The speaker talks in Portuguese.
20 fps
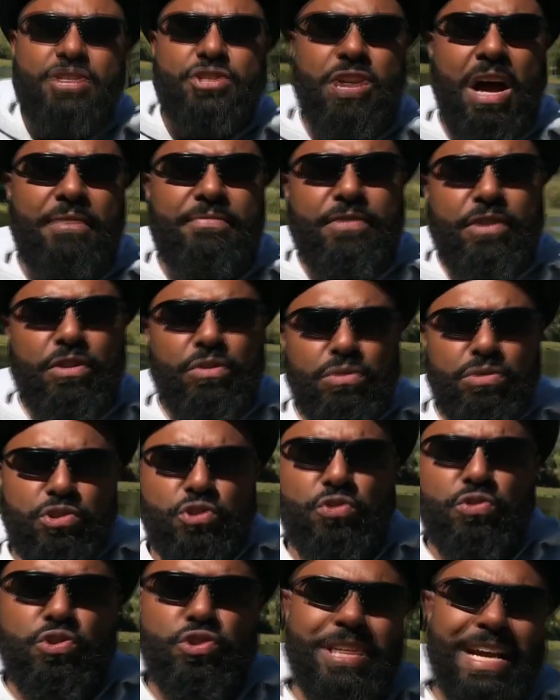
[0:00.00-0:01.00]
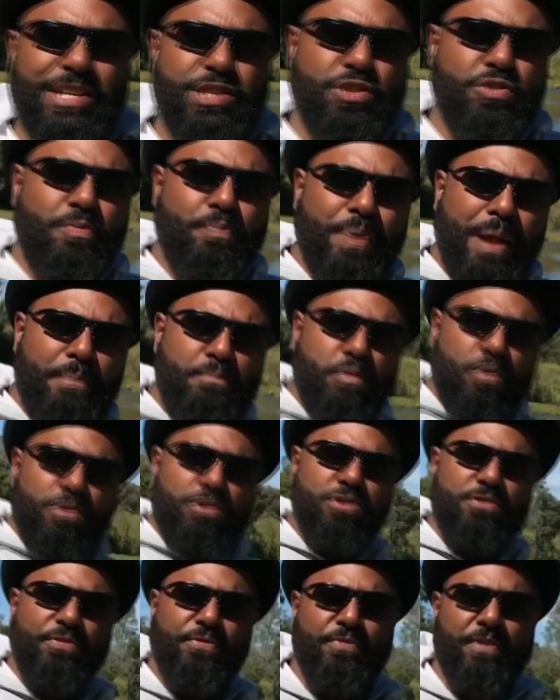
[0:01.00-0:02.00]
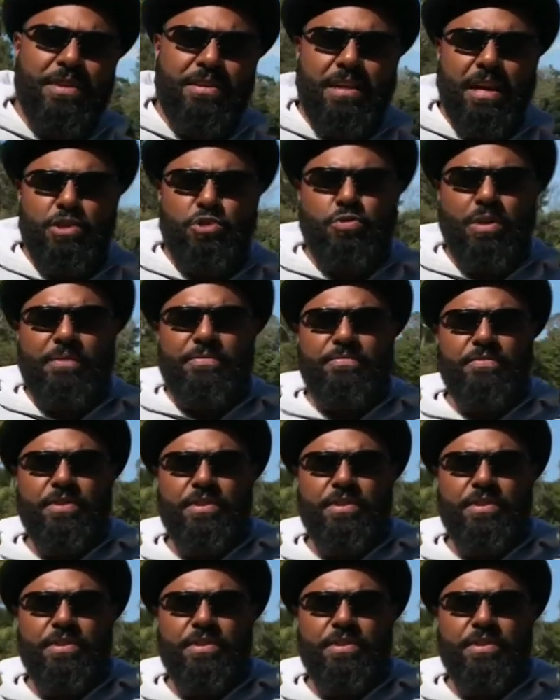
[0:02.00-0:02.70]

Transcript: A chave do sucesso pra modificar sua